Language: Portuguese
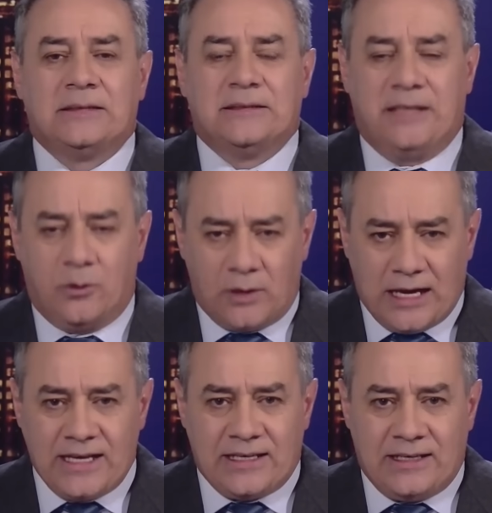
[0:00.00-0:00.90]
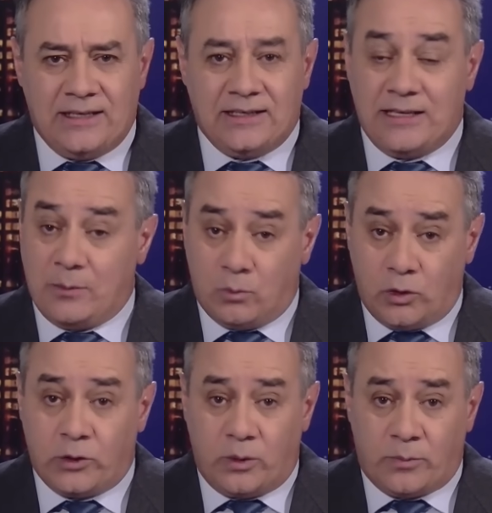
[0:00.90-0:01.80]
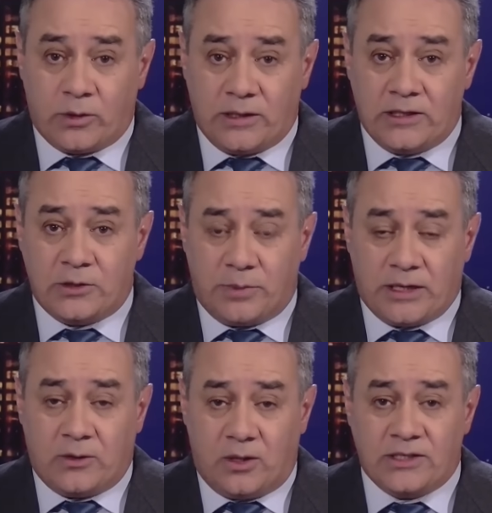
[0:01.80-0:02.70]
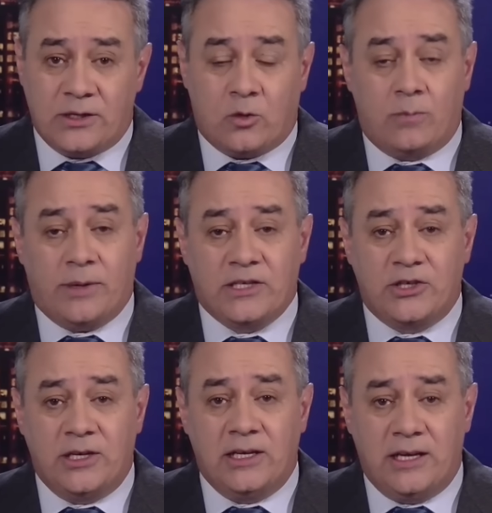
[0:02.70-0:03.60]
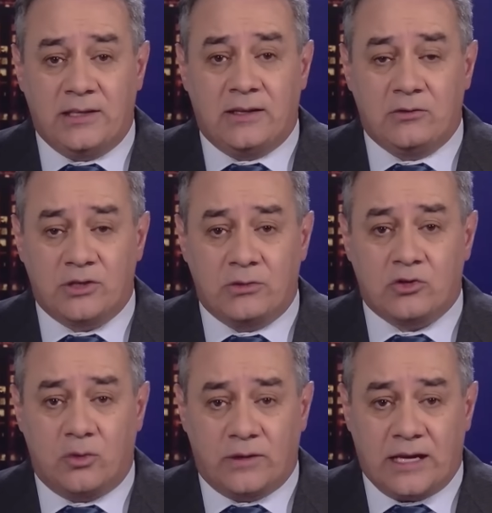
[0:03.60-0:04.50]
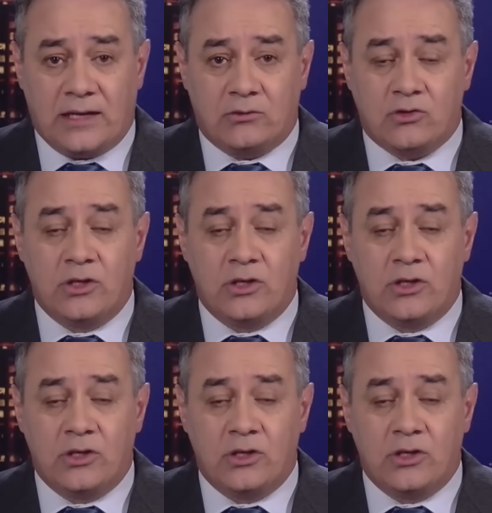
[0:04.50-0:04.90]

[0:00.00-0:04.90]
dê um like, que é muito importante para nós, e compartilhe entre os seus contatos.